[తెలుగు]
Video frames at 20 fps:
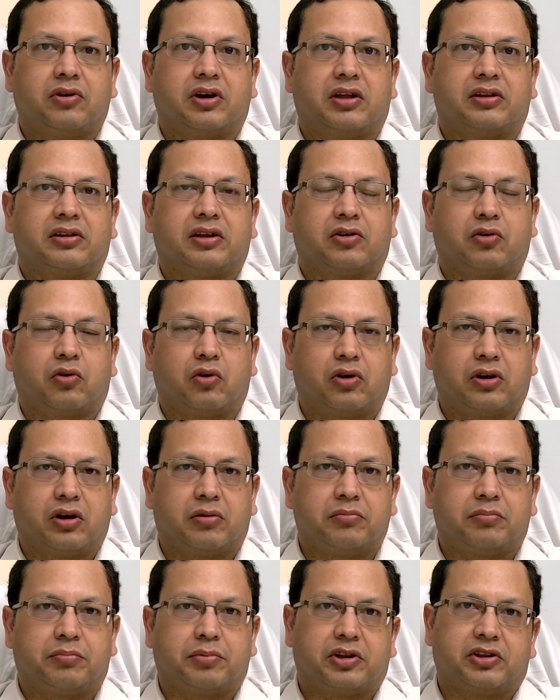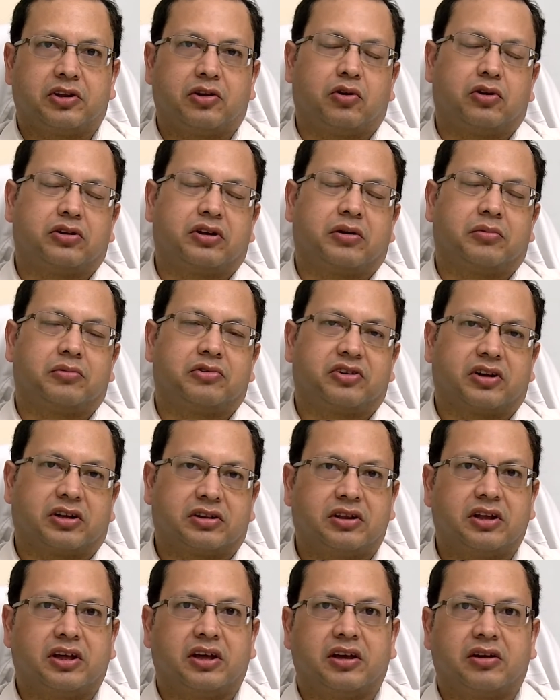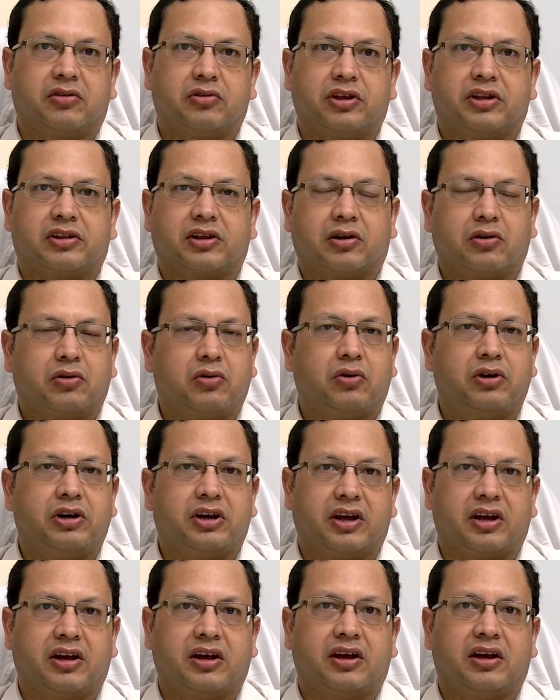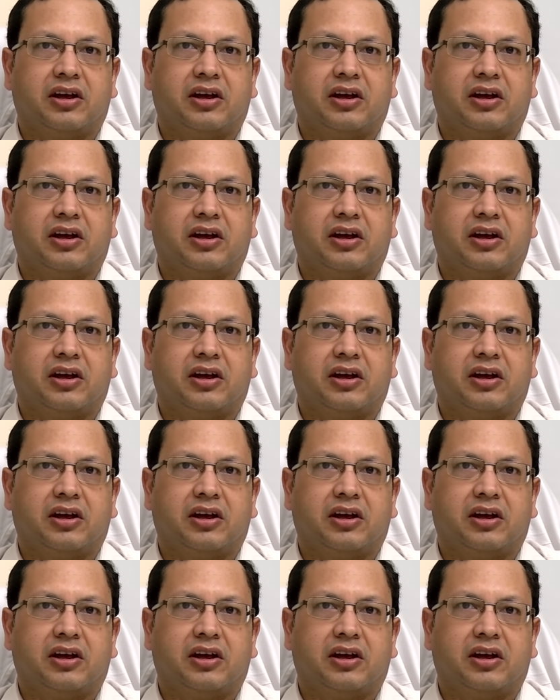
అంటే రోగం ప్రతిరోధకం శక్తి కొద్దిగా తక్కువ ఉంటే